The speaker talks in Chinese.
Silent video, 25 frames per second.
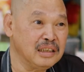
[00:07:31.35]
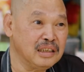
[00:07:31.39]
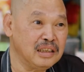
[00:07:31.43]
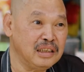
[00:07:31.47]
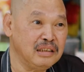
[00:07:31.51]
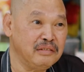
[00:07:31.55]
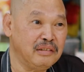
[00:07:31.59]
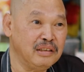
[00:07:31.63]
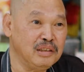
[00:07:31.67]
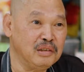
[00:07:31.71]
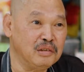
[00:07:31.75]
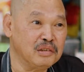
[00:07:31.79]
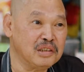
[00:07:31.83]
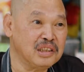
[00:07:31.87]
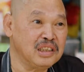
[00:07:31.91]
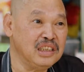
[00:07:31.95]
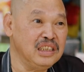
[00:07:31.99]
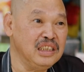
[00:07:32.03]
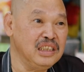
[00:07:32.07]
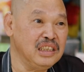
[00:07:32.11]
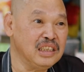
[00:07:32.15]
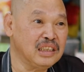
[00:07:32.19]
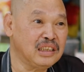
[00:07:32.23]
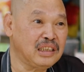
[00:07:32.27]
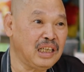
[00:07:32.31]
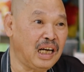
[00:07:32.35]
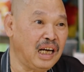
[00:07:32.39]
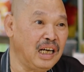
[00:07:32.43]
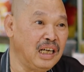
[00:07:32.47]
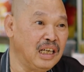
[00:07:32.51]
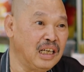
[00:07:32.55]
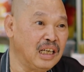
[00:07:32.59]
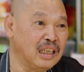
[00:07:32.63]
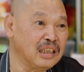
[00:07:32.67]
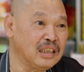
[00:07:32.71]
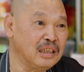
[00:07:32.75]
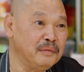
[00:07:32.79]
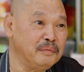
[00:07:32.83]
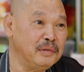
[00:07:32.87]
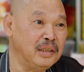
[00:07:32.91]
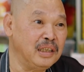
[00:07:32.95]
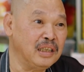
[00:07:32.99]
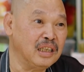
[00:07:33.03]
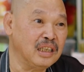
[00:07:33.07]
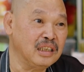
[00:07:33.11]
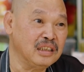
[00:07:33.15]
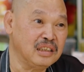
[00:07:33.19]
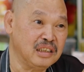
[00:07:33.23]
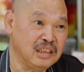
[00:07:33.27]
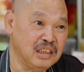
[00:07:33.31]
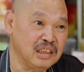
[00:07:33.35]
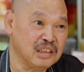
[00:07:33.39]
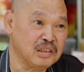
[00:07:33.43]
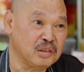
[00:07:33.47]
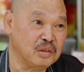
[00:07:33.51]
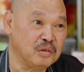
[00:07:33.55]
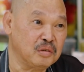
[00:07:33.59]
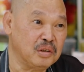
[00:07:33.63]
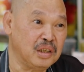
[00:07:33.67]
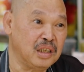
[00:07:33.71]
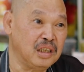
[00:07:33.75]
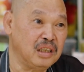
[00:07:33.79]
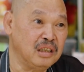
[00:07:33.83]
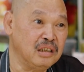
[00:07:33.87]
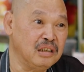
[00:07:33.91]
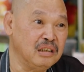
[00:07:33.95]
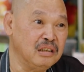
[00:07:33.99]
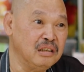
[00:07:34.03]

希望有新一代啊，他们还接手了。